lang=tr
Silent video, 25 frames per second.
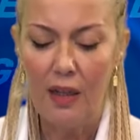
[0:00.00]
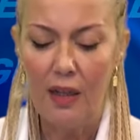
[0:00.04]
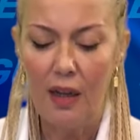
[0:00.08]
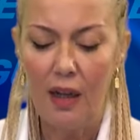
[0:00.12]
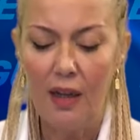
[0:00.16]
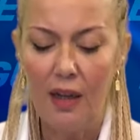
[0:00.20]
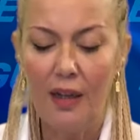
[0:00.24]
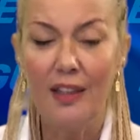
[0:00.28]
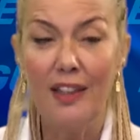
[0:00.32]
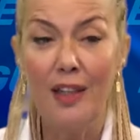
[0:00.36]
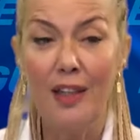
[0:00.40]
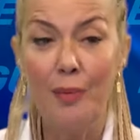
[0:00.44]

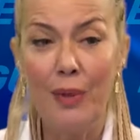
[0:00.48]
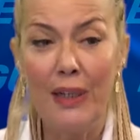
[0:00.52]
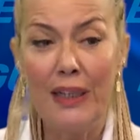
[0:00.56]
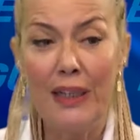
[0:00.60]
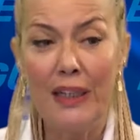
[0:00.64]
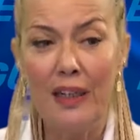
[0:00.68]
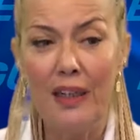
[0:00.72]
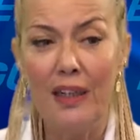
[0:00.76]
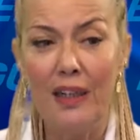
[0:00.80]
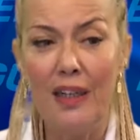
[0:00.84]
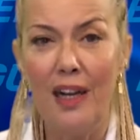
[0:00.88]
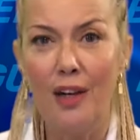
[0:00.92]
Akademik
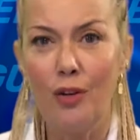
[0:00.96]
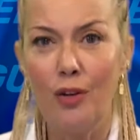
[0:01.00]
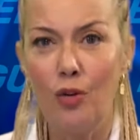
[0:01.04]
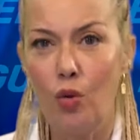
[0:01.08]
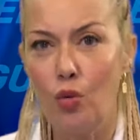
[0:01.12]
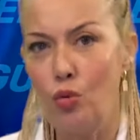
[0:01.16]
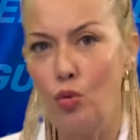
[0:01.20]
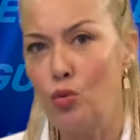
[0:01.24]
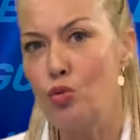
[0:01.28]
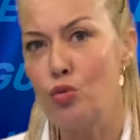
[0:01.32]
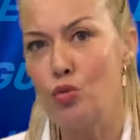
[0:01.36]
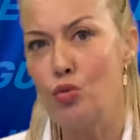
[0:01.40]
kariyer
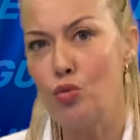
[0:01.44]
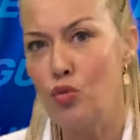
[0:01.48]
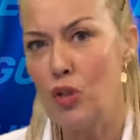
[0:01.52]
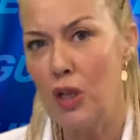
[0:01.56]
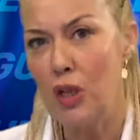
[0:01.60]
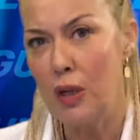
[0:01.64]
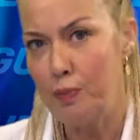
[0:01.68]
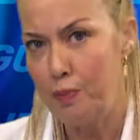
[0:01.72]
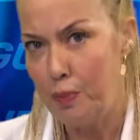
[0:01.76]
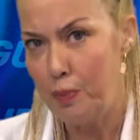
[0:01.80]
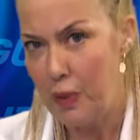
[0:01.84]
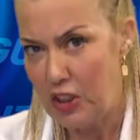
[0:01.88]

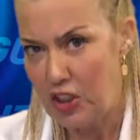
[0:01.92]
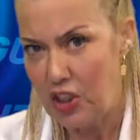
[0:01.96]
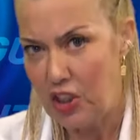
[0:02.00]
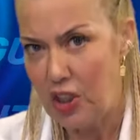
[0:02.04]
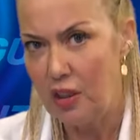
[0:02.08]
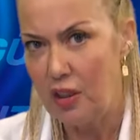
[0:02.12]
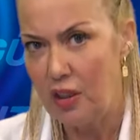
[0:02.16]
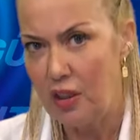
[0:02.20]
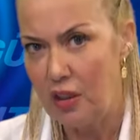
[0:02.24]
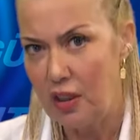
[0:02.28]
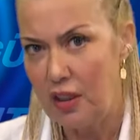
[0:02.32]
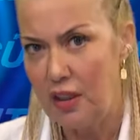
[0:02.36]
konusunda
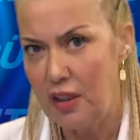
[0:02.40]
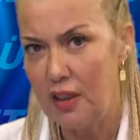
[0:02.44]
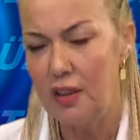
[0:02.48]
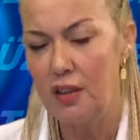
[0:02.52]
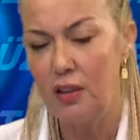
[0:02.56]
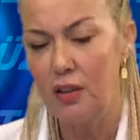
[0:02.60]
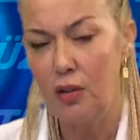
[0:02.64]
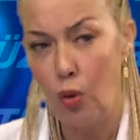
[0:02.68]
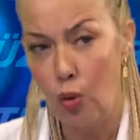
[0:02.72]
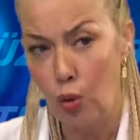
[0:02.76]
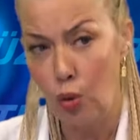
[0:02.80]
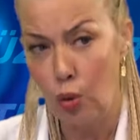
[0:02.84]
başarılı
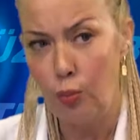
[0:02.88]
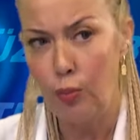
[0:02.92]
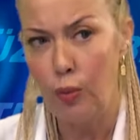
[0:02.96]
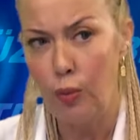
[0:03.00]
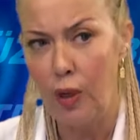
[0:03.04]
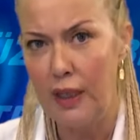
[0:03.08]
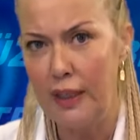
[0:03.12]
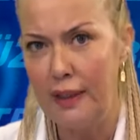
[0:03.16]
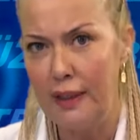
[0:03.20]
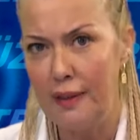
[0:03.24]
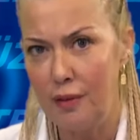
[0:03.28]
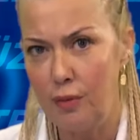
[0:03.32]

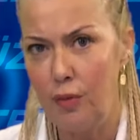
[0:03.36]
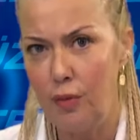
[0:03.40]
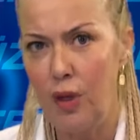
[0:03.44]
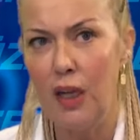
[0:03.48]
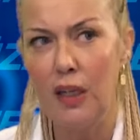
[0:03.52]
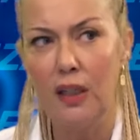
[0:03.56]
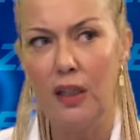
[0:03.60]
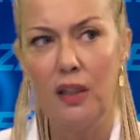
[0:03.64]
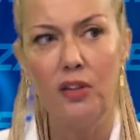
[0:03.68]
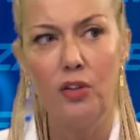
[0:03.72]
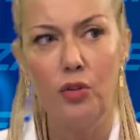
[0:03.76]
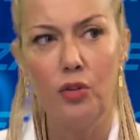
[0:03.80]
olma
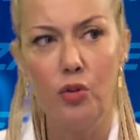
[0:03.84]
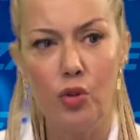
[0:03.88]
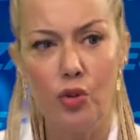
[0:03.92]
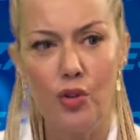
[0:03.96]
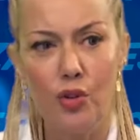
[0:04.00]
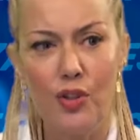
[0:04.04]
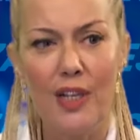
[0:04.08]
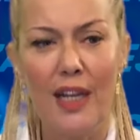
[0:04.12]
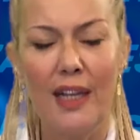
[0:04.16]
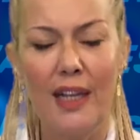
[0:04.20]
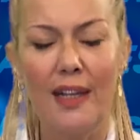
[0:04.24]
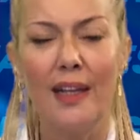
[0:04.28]
ihtimalleri
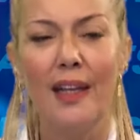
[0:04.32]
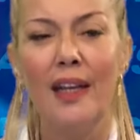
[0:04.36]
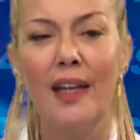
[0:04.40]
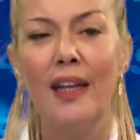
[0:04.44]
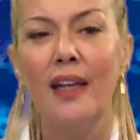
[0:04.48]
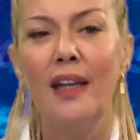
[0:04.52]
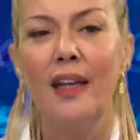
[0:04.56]
yüksek.